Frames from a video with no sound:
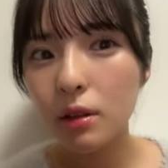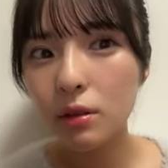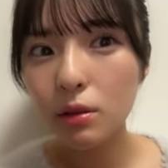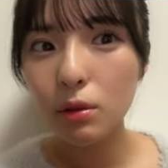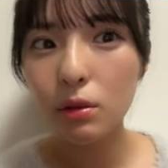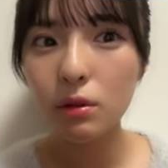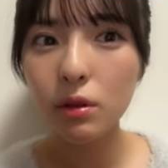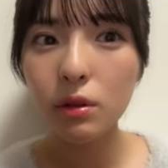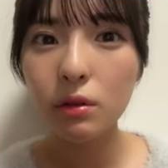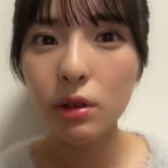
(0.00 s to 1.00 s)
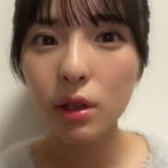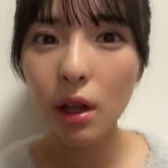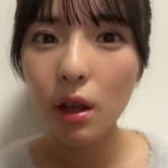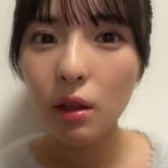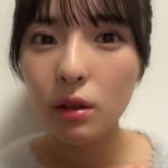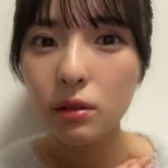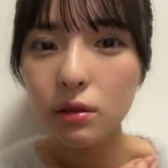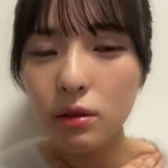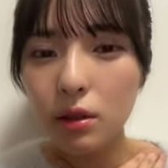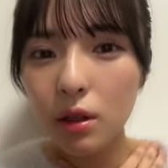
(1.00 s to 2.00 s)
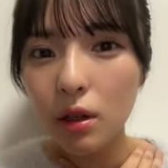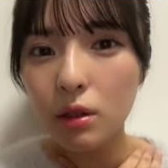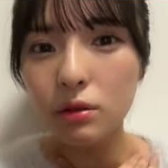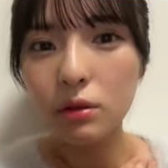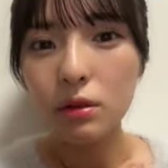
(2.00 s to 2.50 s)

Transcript: そう今日はね魚